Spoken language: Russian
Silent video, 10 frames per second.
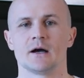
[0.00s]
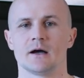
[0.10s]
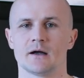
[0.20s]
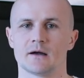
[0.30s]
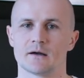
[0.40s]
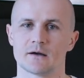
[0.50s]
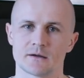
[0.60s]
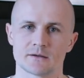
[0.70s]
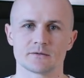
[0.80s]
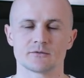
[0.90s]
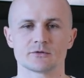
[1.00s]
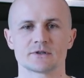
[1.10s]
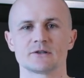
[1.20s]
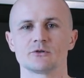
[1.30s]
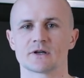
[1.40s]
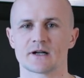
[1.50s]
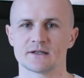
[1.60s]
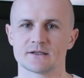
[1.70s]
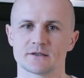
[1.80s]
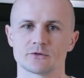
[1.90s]
э, от одной
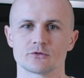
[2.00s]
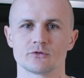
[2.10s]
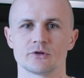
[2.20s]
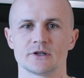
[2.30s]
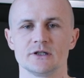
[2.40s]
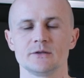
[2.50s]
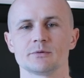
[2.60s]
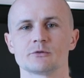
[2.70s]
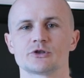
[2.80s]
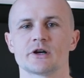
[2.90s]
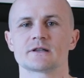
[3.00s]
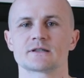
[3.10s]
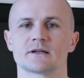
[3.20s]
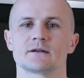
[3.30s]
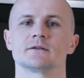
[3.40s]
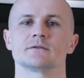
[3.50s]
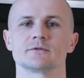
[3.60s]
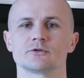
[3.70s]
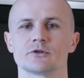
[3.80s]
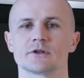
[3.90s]
крайности к другой. И получается
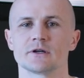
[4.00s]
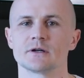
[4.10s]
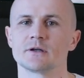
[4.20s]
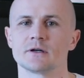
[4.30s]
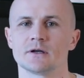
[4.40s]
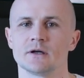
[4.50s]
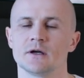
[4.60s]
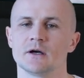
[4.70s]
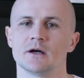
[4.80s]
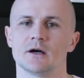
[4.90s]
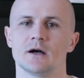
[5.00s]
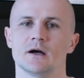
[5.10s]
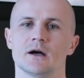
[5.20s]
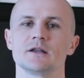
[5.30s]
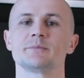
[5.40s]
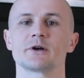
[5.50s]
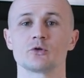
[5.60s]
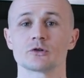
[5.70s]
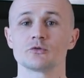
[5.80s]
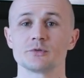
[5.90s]
в итоге а, они
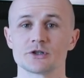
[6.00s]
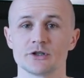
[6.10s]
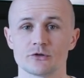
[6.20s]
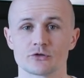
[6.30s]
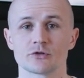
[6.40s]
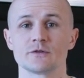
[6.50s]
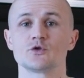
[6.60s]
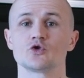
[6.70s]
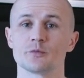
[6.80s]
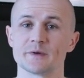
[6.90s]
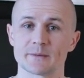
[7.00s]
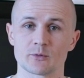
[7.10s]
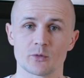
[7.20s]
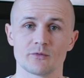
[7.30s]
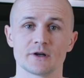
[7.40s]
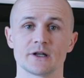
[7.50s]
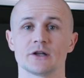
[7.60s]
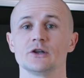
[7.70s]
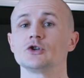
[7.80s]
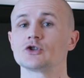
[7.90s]
приходят к убеждению, что они все перепробовали
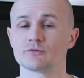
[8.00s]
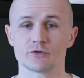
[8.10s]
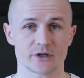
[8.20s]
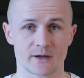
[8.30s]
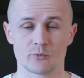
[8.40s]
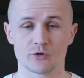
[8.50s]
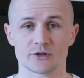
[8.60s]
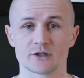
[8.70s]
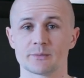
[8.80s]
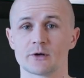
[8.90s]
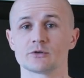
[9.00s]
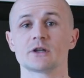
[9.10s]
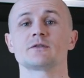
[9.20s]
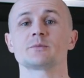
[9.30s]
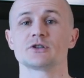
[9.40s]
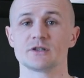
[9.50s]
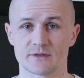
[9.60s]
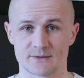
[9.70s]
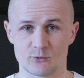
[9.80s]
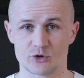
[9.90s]
и ничего не работает, похудеть вообще
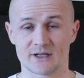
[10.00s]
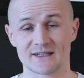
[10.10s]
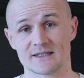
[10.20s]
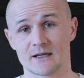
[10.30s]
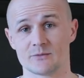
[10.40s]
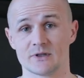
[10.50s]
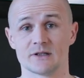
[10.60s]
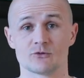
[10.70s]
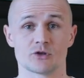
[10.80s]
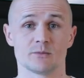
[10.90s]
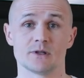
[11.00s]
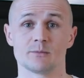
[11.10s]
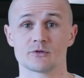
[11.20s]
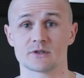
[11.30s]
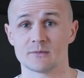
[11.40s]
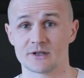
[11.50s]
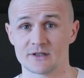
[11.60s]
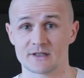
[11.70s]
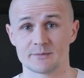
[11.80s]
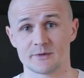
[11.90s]
невозможно. А на самом деле нужно было просто
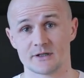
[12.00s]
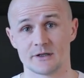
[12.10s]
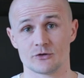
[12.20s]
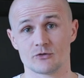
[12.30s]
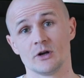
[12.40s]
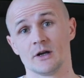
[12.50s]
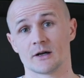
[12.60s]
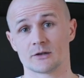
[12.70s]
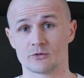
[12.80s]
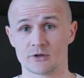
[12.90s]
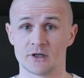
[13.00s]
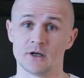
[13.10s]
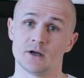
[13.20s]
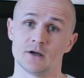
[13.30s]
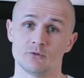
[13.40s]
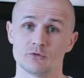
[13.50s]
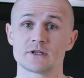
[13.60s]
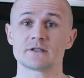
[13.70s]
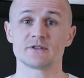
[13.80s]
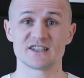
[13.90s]
обратиться к специалисту, который, ну,
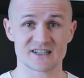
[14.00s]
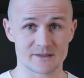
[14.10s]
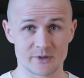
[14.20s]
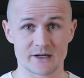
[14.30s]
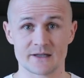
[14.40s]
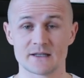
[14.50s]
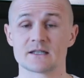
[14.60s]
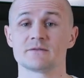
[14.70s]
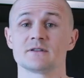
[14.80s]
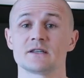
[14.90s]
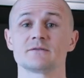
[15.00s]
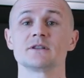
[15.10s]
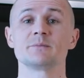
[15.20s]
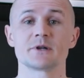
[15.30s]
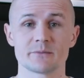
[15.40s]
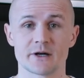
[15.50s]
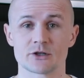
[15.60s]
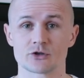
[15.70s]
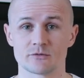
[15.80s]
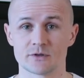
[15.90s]
если вы не разбираетесь, если вы не
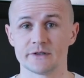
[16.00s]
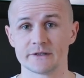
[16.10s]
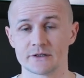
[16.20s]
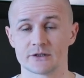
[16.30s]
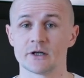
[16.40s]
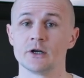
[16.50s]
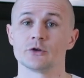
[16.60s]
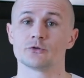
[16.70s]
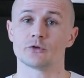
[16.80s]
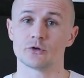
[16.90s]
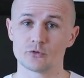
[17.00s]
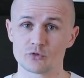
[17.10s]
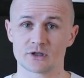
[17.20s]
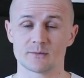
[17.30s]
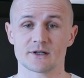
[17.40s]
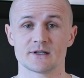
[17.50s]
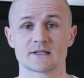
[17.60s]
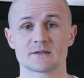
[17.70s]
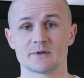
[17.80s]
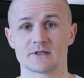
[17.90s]
понимаете, что вы делаете, то нужно
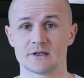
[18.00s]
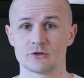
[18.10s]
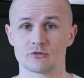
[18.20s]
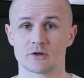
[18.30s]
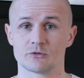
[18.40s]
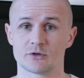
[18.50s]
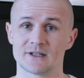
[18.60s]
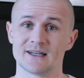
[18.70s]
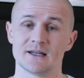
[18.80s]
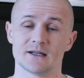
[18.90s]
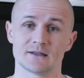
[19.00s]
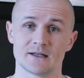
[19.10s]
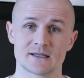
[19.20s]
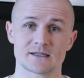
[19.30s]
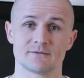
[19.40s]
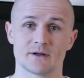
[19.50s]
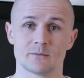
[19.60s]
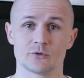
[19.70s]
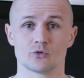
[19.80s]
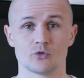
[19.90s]
обратиться к специалисту, который даст
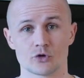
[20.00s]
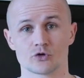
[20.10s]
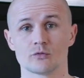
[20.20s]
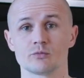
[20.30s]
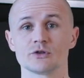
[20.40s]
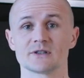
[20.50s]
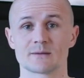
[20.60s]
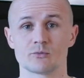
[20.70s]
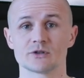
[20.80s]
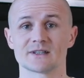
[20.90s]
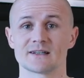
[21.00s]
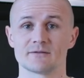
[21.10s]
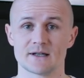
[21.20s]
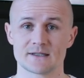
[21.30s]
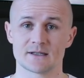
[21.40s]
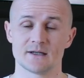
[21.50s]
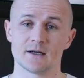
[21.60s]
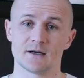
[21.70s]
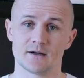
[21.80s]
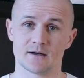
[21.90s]
вам то, что будет работать на вас,
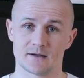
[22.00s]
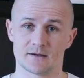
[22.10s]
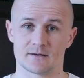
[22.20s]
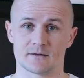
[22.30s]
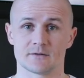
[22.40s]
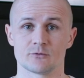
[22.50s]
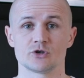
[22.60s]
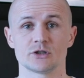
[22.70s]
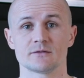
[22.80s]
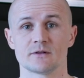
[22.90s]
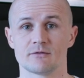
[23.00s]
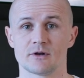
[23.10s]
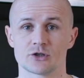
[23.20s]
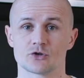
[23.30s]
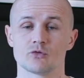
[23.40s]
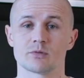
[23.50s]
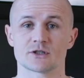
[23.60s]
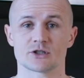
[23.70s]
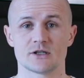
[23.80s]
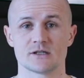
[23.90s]
а, учитывая ваш
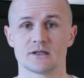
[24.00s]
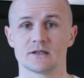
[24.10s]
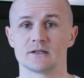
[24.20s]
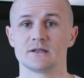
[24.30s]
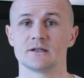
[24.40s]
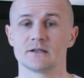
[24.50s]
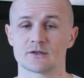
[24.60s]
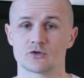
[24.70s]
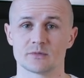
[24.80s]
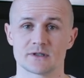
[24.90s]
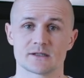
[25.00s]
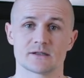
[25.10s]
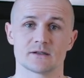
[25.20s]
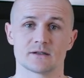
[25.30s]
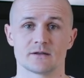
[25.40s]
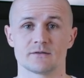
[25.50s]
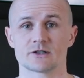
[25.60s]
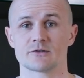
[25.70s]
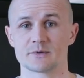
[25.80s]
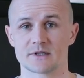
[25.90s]
образ жизни и особенности а,
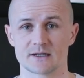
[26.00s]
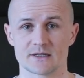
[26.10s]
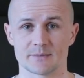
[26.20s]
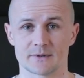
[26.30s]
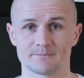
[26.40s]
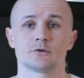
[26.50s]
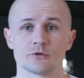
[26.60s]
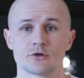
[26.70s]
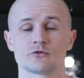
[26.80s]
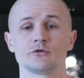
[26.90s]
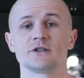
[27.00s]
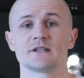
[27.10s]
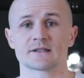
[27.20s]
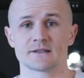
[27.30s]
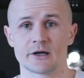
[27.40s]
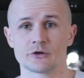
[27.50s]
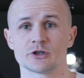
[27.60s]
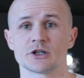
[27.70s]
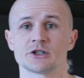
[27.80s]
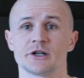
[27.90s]
вашего психотипа. То есть у людей,
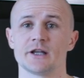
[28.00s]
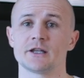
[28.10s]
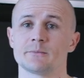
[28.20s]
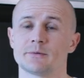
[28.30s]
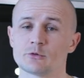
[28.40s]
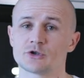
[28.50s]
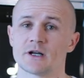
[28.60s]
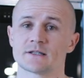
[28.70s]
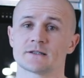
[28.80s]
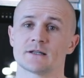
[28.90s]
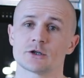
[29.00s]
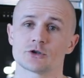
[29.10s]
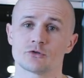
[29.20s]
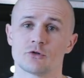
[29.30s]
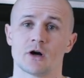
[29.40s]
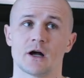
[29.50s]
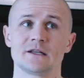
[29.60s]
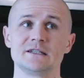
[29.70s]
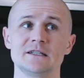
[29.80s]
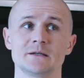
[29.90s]
страдающих ожирением, получается так, что
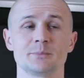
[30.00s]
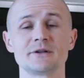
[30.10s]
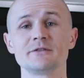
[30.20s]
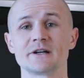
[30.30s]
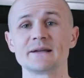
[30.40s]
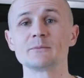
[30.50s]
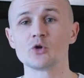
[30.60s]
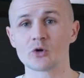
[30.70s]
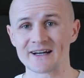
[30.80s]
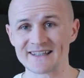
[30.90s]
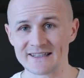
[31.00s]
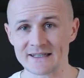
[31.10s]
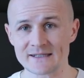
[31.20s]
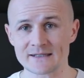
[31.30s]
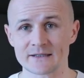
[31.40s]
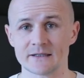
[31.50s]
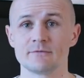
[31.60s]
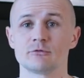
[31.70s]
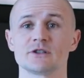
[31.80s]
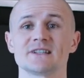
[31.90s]
они привыкли много есть,
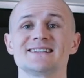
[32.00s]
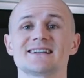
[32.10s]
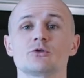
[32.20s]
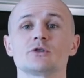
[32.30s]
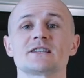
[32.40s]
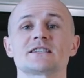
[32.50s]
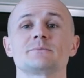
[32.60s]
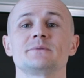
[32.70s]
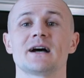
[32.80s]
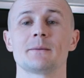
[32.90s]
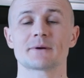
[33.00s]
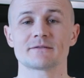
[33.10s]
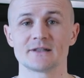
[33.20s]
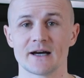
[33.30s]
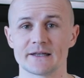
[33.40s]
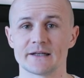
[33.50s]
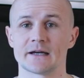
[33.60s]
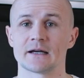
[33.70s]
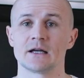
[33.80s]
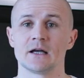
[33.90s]
и вот они находят себе
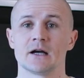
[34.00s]
оправдание –